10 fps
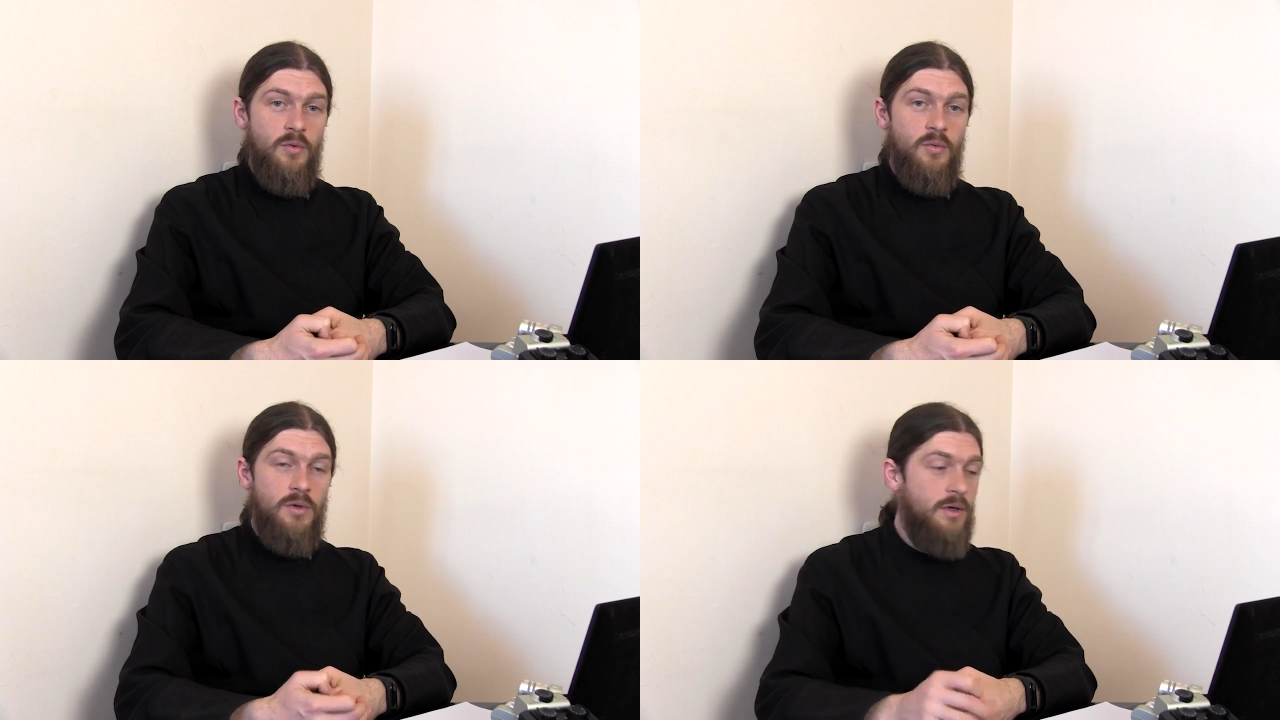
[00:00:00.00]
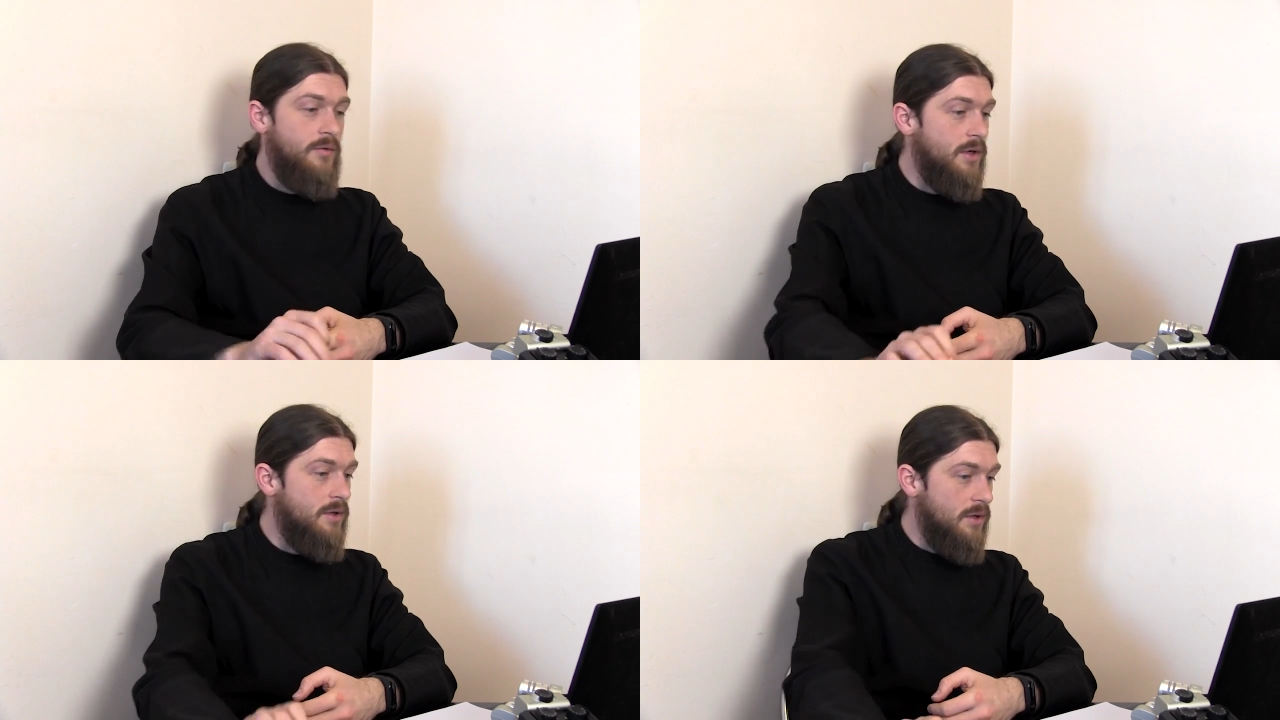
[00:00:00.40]
ну или
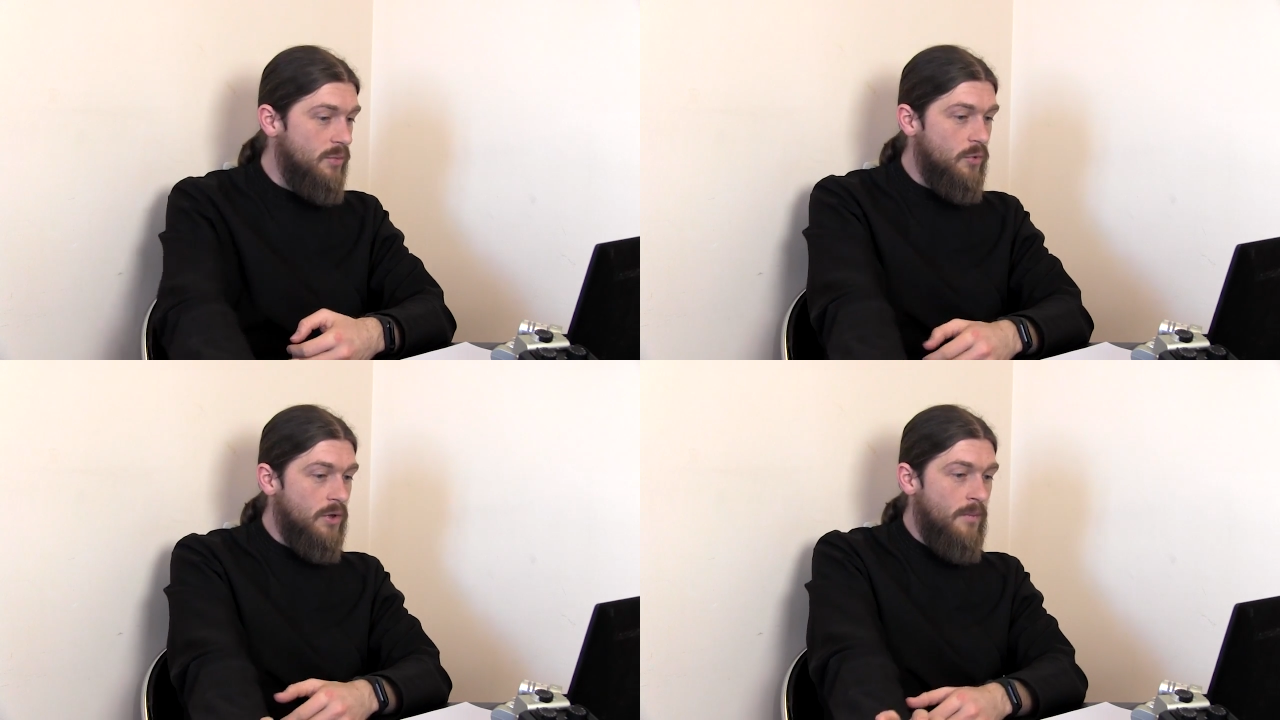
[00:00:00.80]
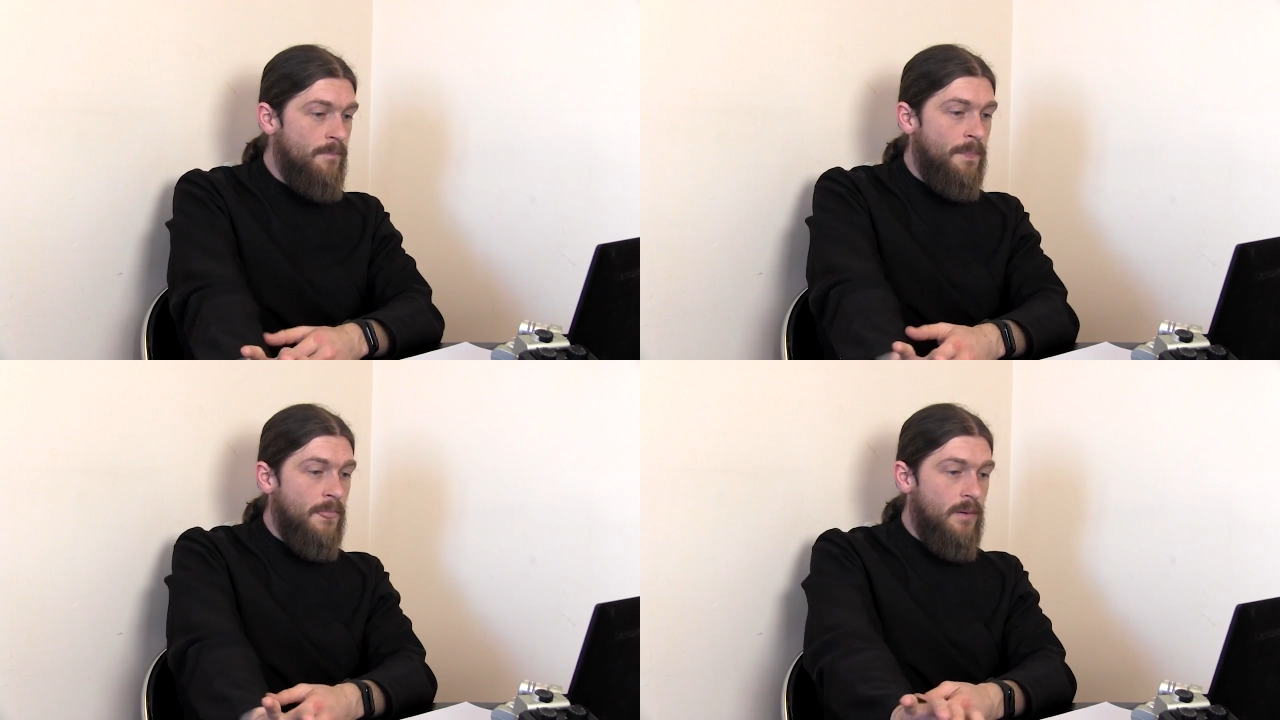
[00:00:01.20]
в Екатеринбурге
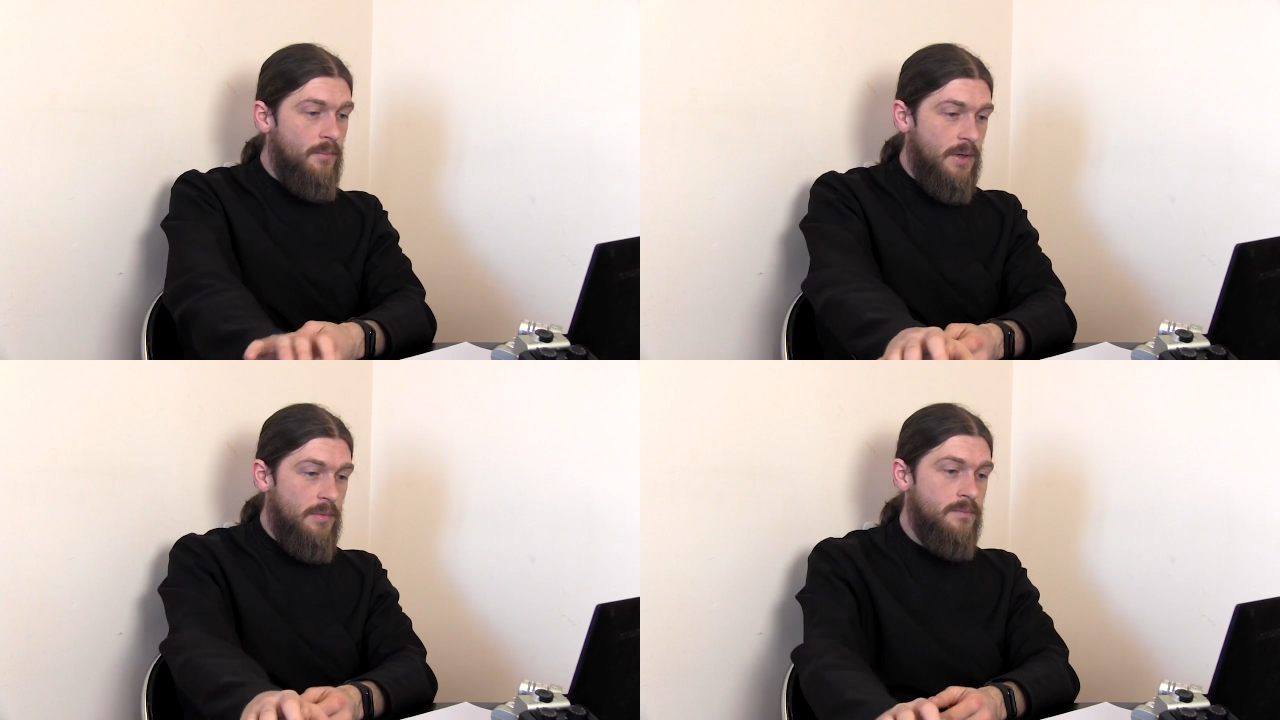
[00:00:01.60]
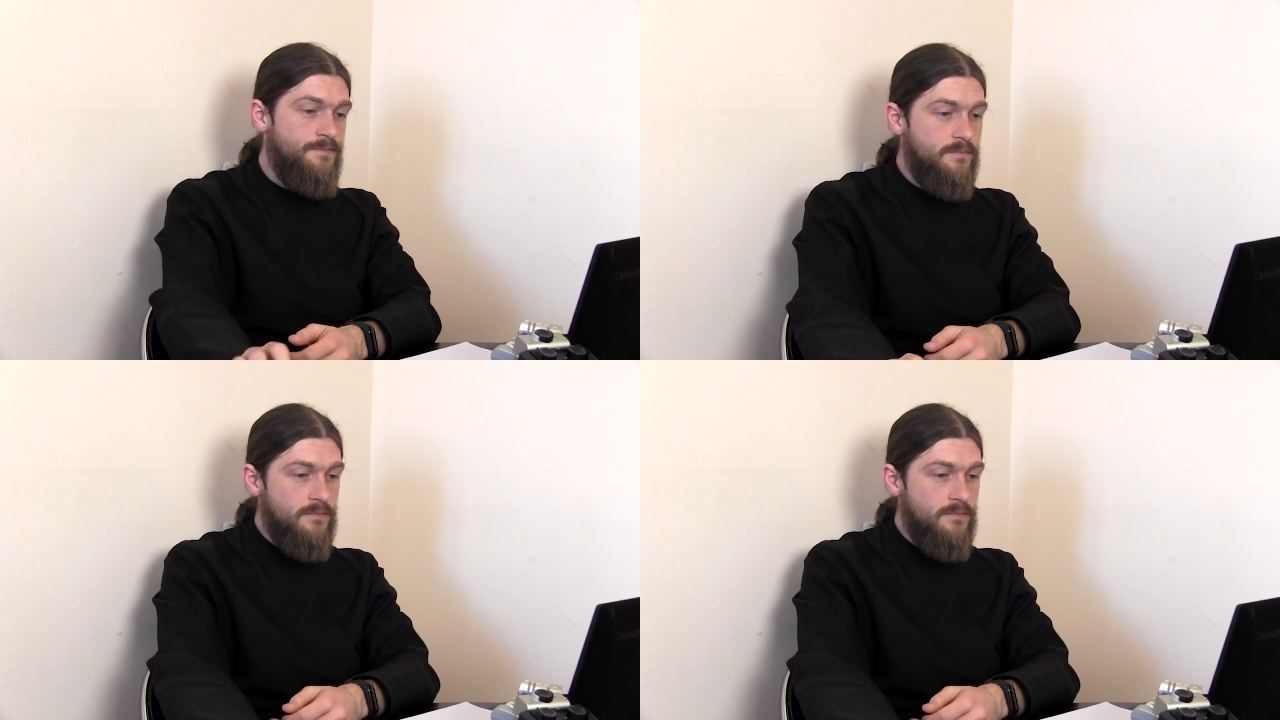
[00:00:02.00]
примем.